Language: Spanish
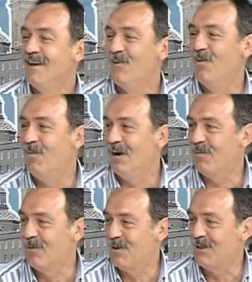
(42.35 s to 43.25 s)
como para
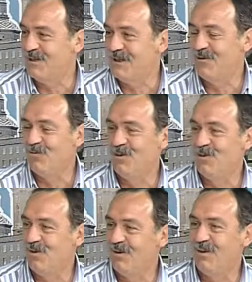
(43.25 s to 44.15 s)
poder echar un
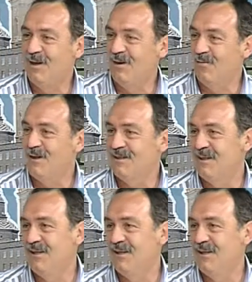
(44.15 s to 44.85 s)
montón de piraguas